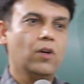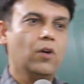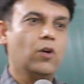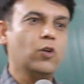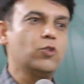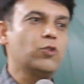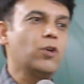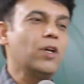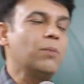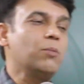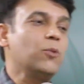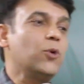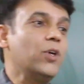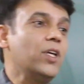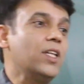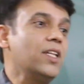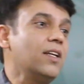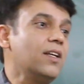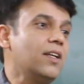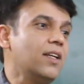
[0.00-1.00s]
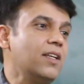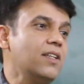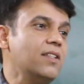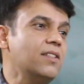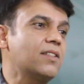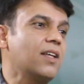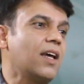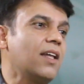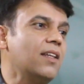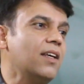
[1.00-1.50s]
और स्वयं को यदि
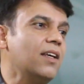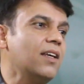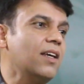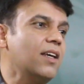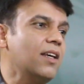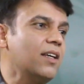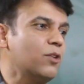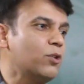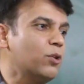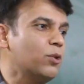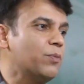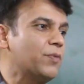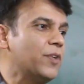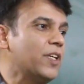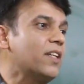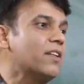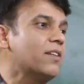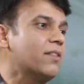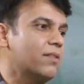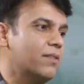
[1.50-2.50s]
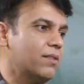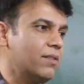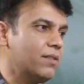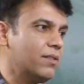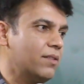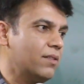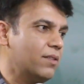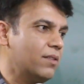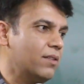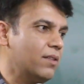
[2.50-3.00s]
नहीं साधेंगे तो फिर
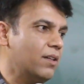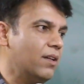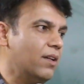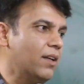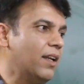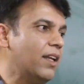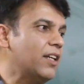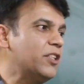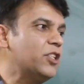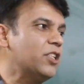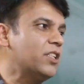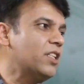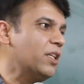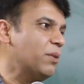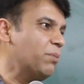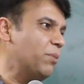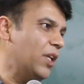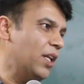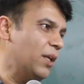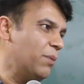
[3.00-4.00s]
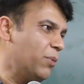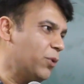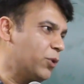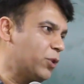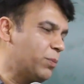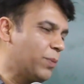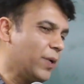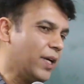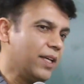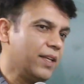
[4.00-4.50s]
लक्ष्य तक भी नहीं
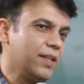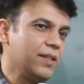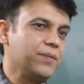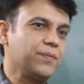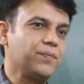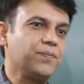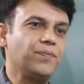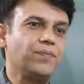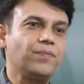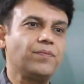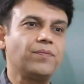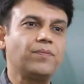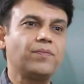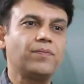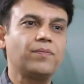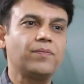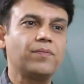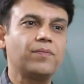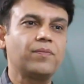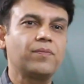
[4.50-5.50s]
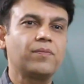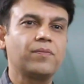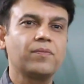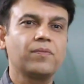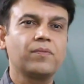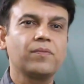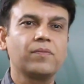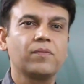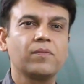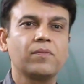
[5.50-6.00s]
पहुंच
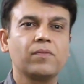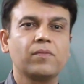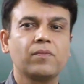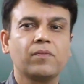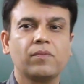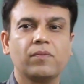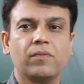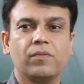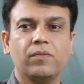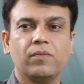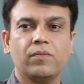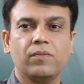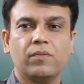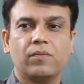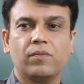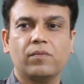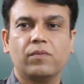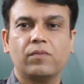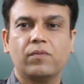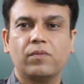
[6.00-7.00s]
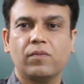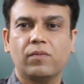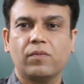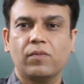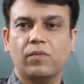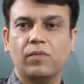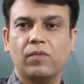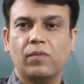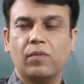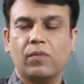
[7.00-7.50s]

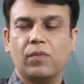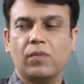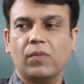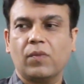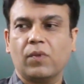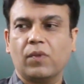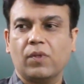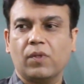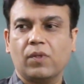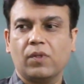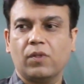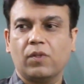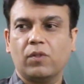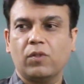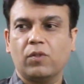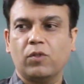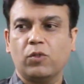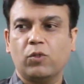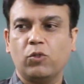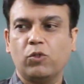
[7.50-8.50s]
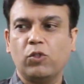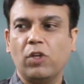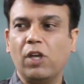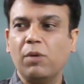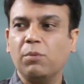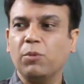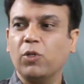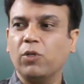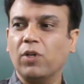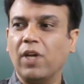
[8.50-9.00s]
पाएंगे तो
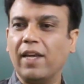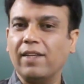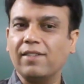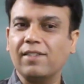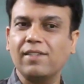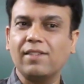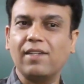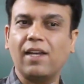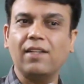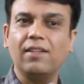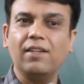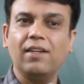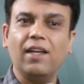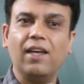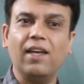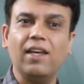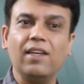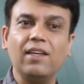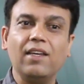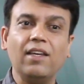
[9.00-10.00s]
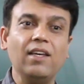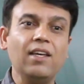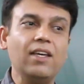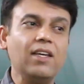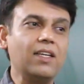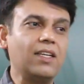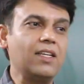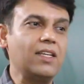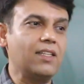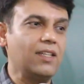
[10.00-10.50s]
स्वयं को कैसे साधना है कि
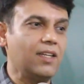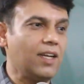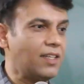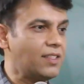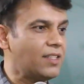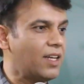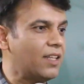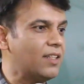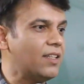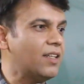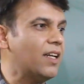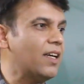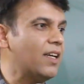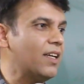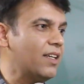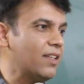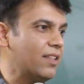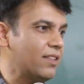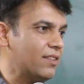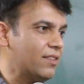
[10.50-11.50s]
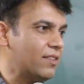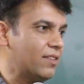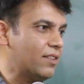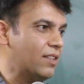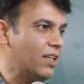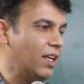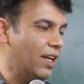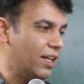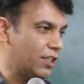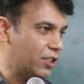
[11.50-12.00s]
कितना साधना है
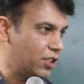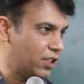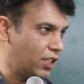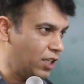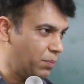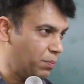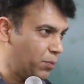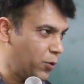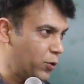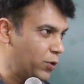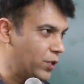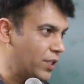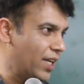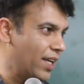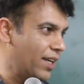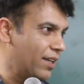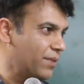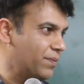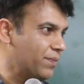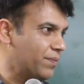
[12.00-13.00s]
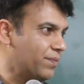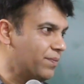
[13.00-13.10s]
कि लक्ष्य तक पहुंच जाए